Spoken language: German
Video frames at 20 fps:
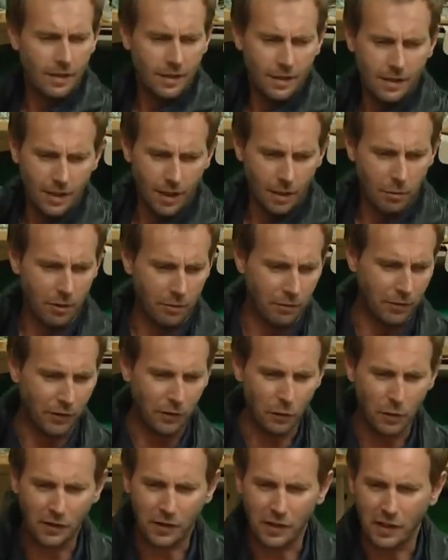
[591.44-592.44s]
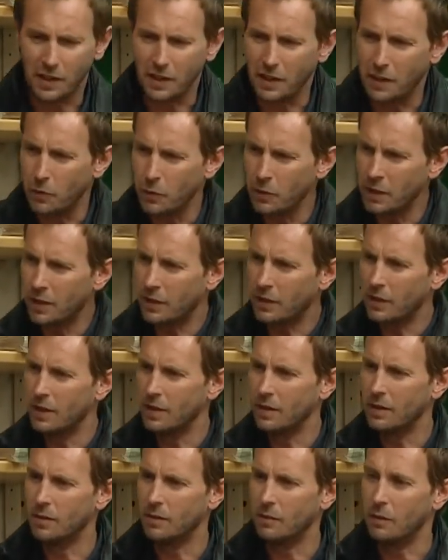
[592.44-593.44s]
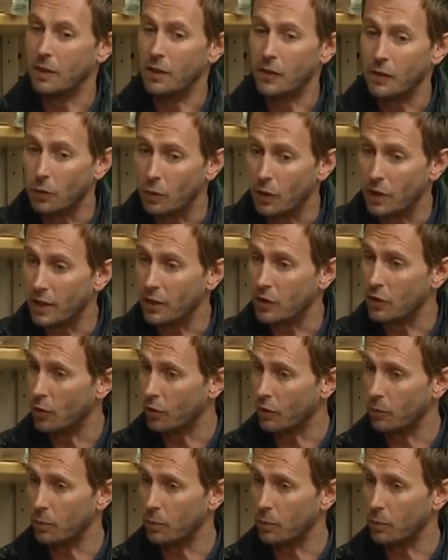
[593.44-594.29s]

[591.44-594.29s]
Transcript: Aber wieso hat sie dann gekündigt, wenn sie so eine Chance